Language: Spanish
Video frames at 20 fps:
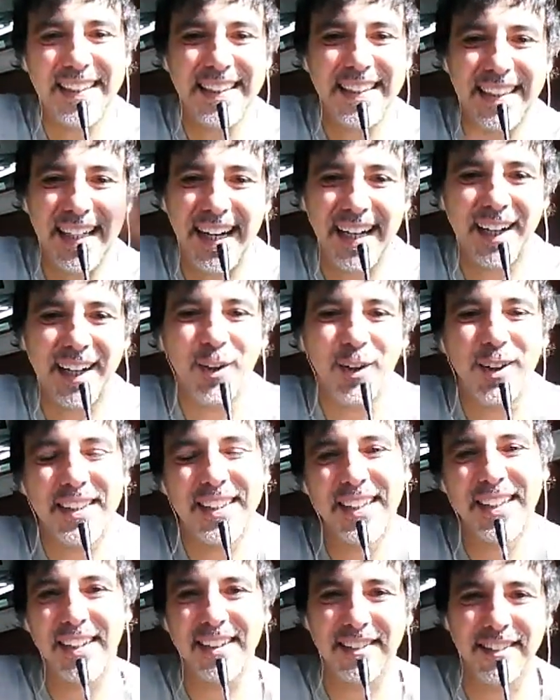haga lo que
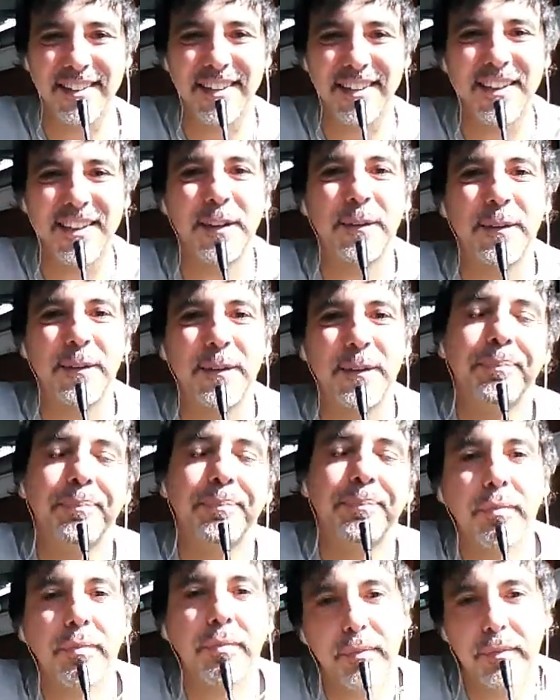tenga que hacer.
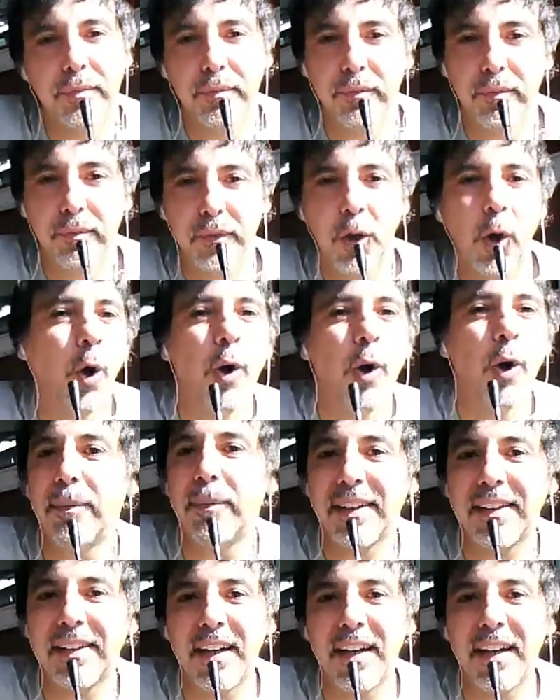O iba a tener que